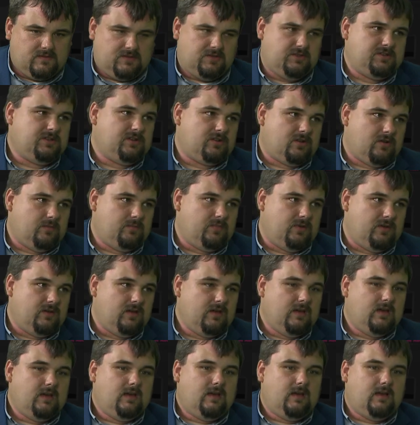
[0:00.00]
co się robi.
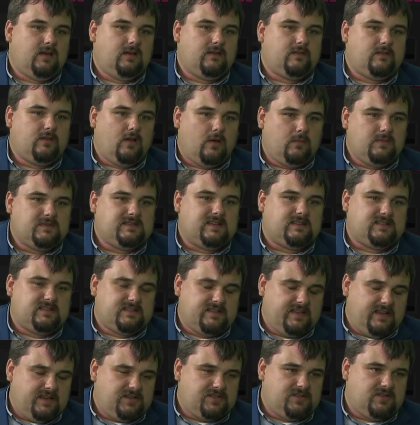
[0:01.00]
Są
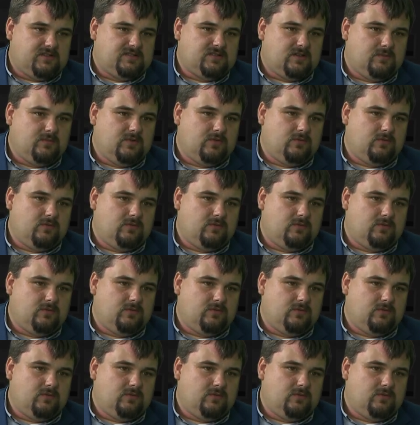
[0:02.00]
zacniejsze osoby, osoby,